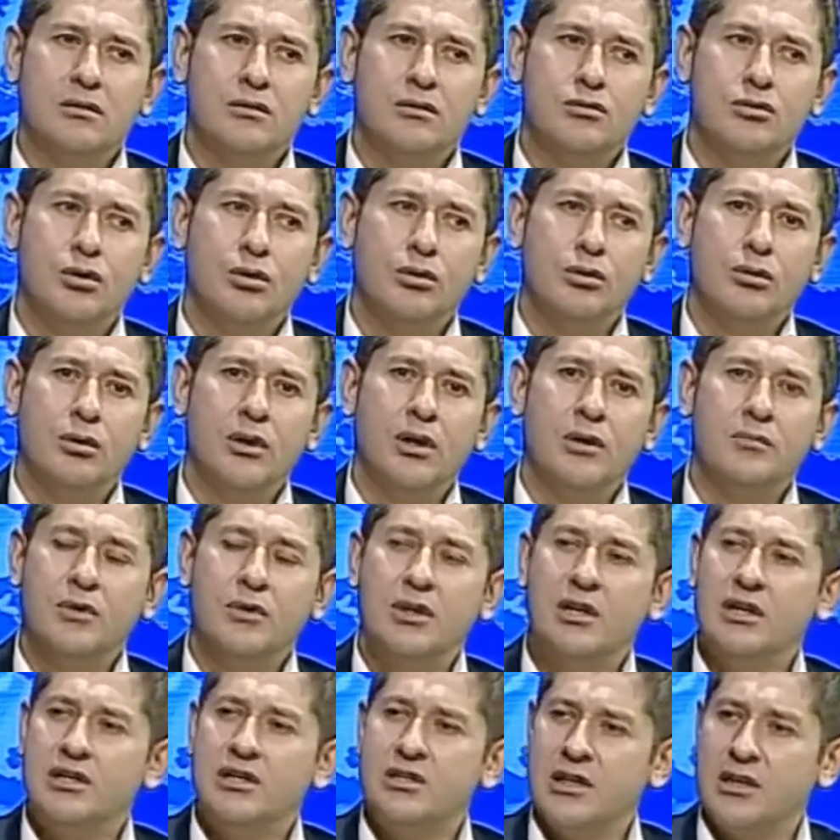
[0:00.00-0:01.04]
son
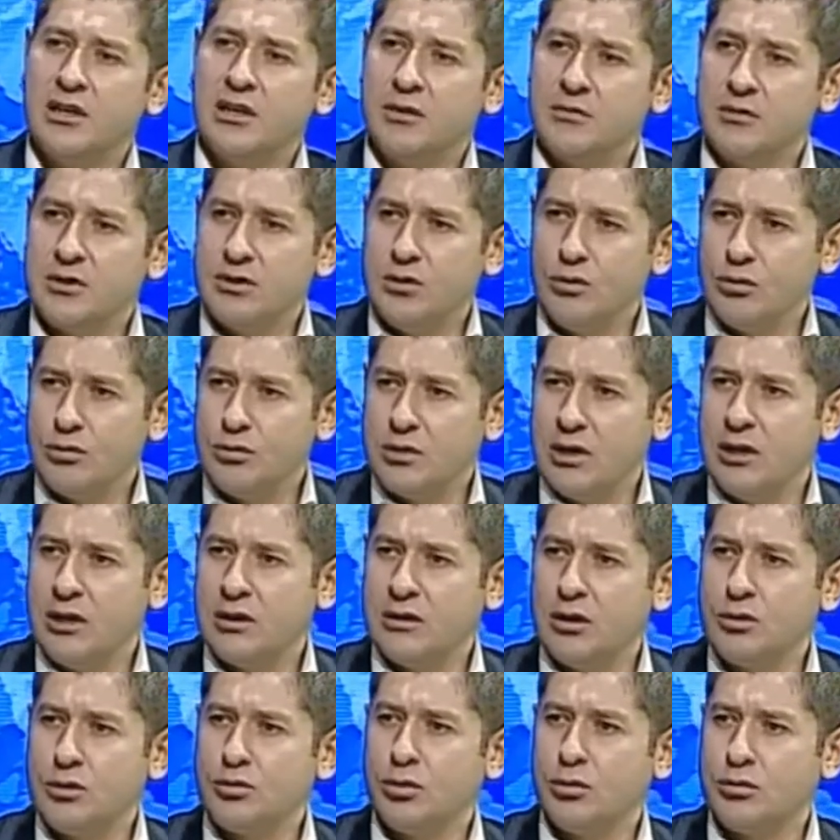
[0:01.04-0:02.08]
dönemde ilçelerimizde
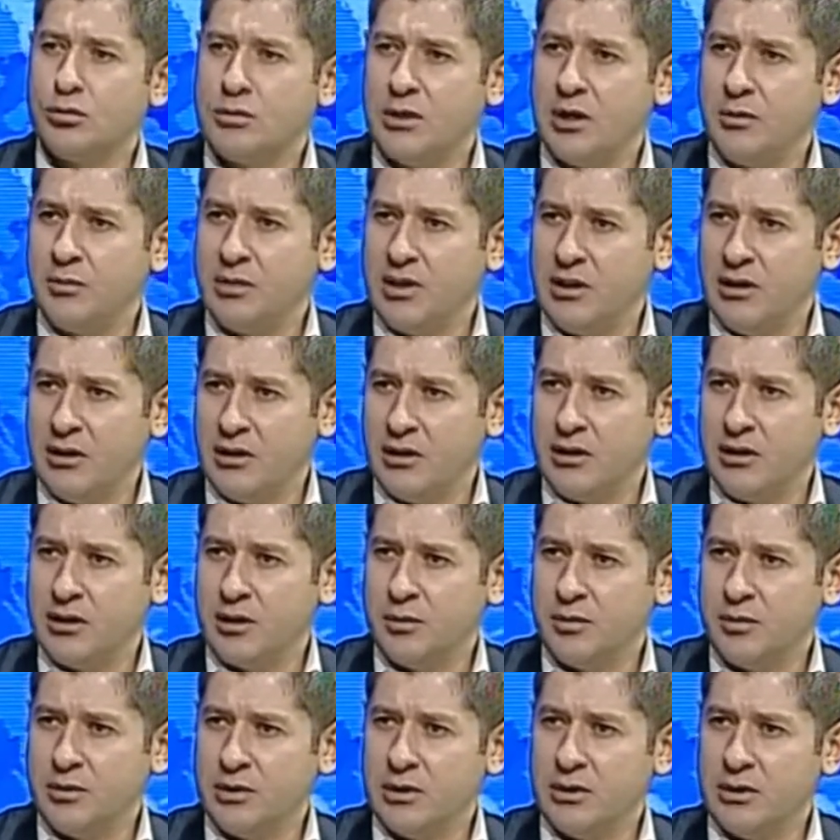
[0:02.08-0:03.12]
özellikle çok güzel binalar
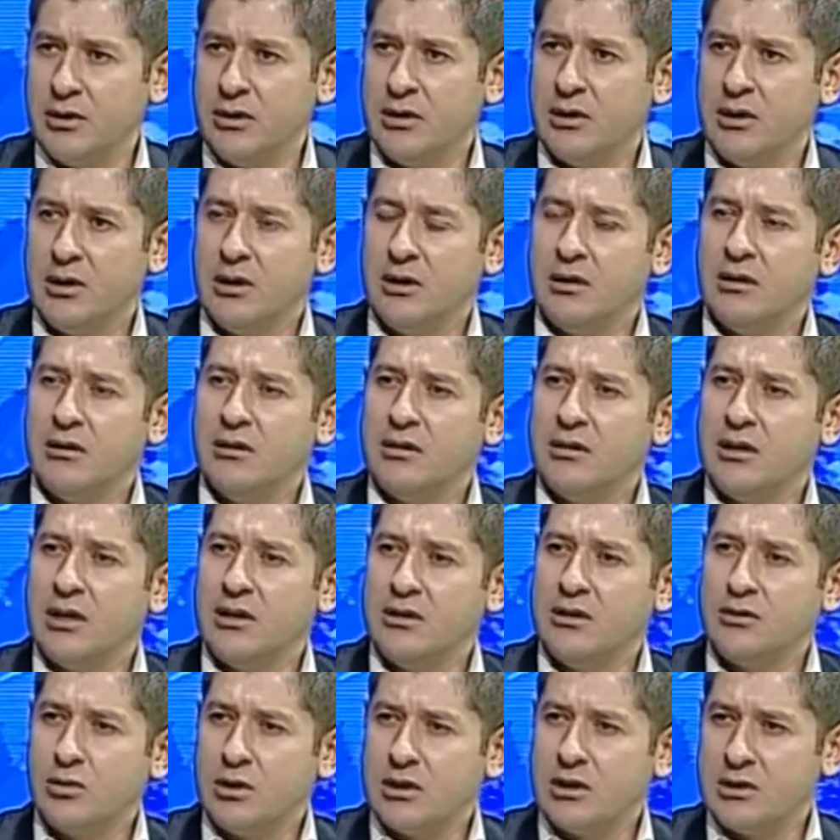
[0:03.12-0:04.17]
yapıldı.
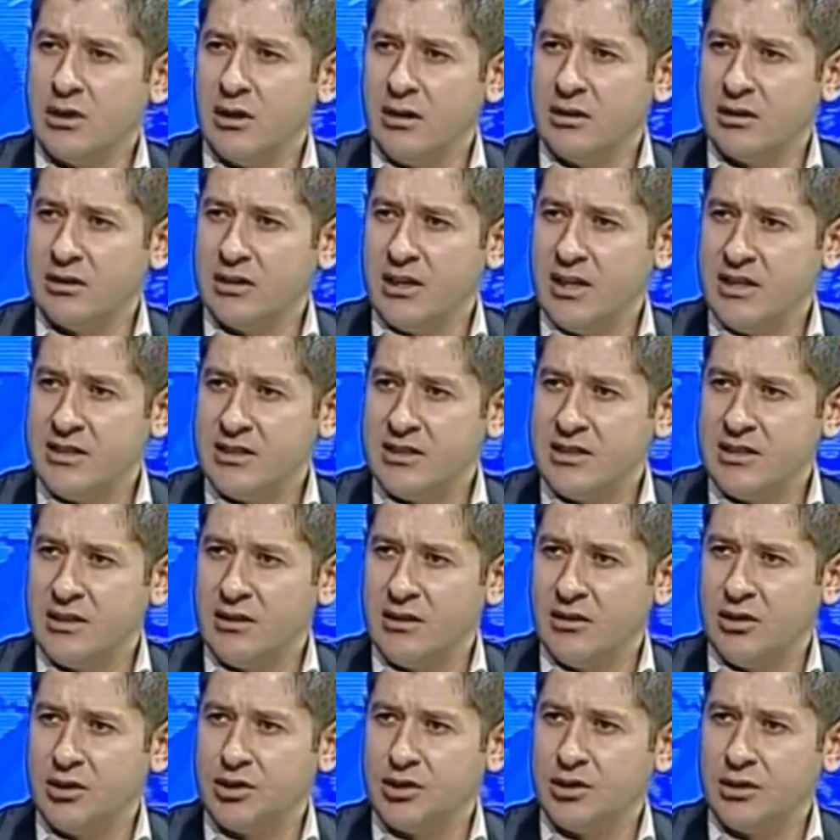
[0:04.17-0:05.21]
Yeni sağlık
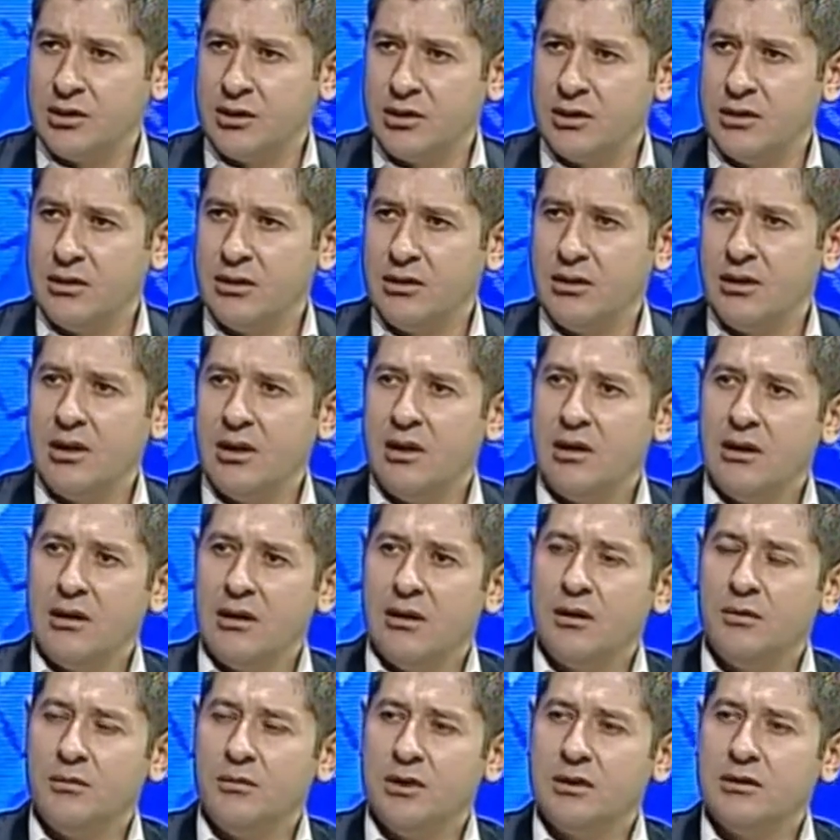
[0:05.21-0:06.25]
tesisleri açıldı.
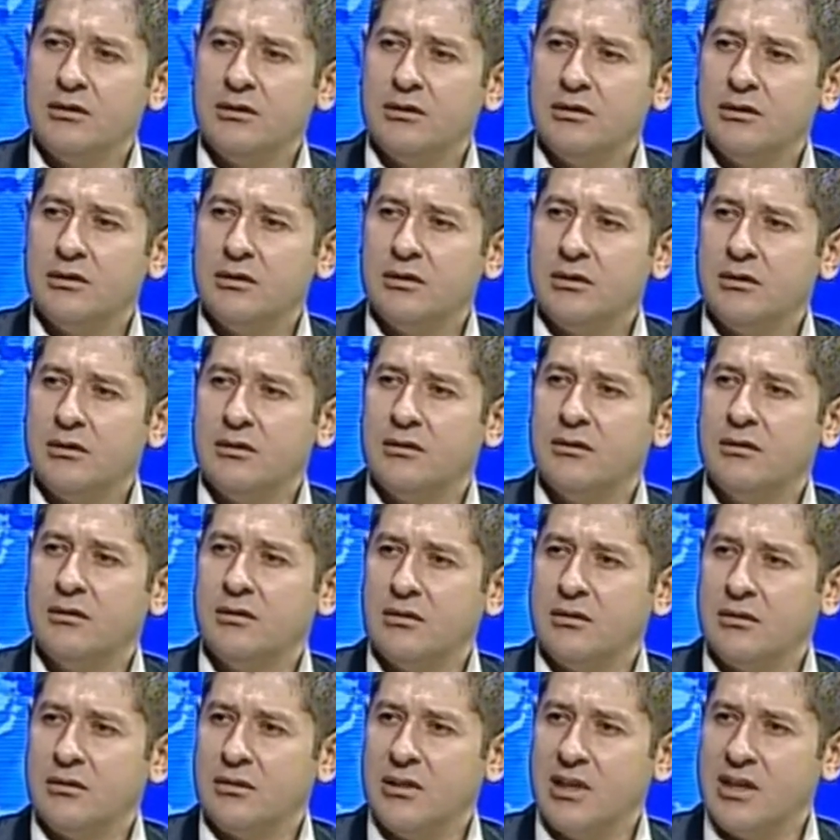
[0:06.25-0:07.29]
Ama
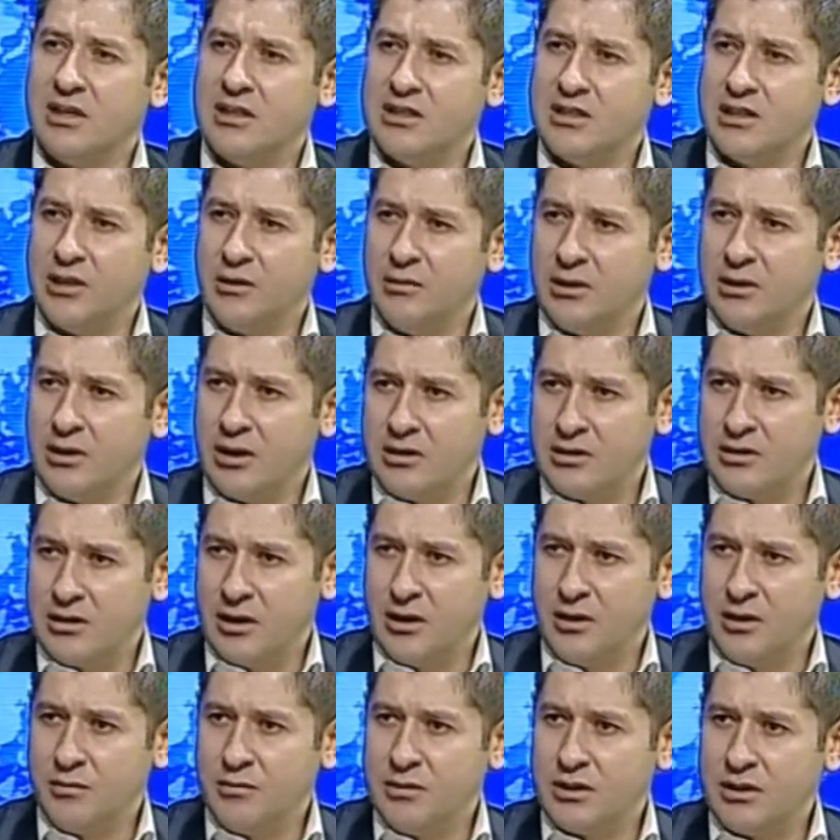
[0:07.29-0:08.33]
Deniz Devlet
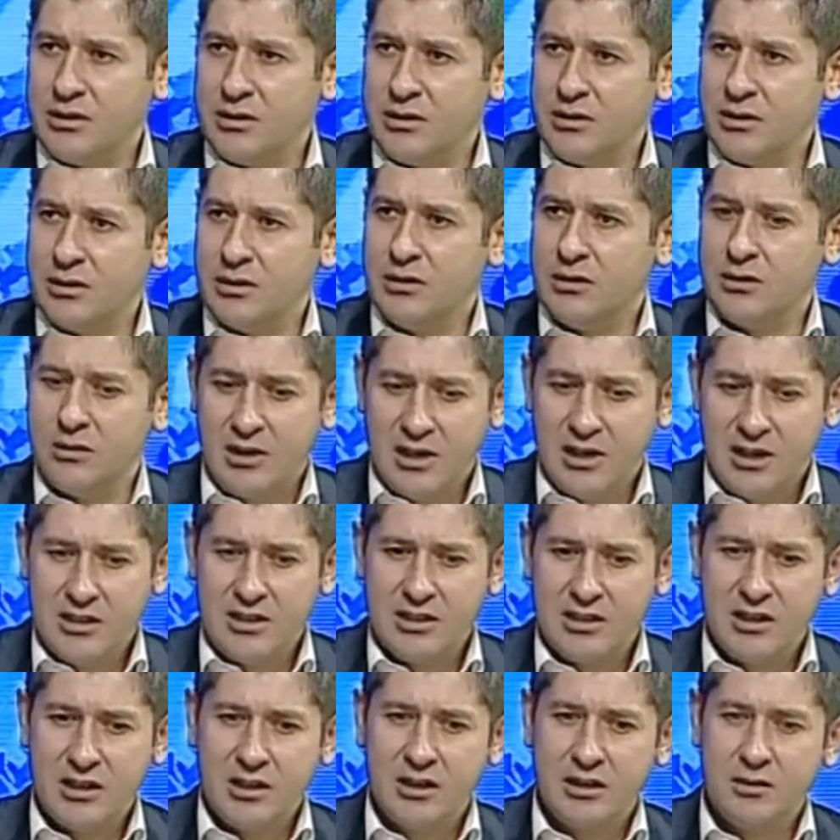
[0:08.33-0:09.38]
Hastanemiz,
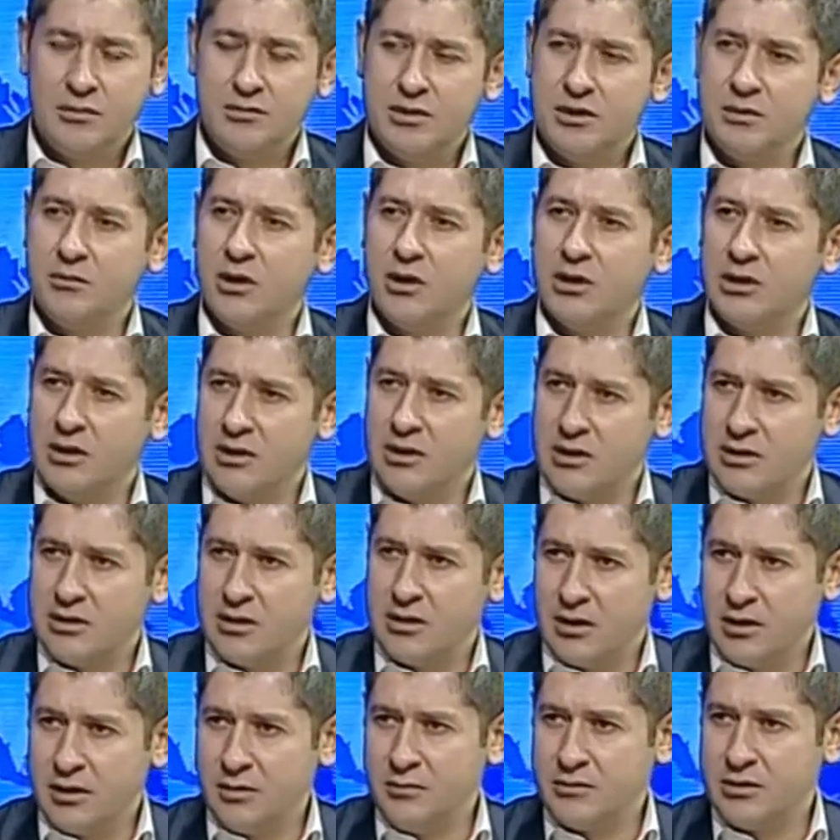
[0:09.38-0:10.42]
Denizli'deki bizim ana
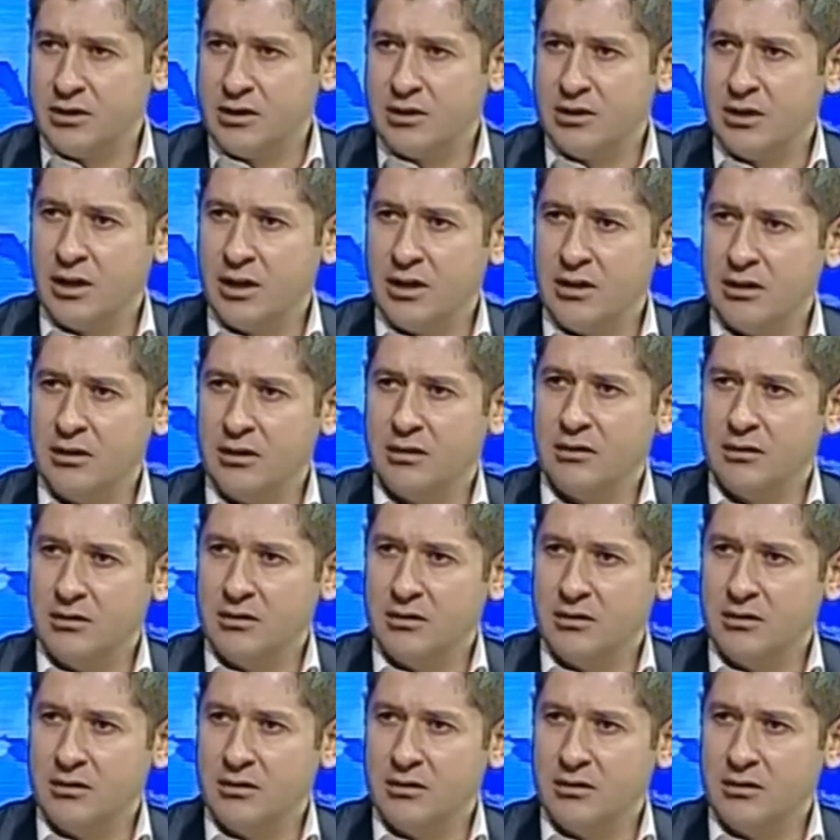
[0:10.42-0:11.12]
hastanemiz yani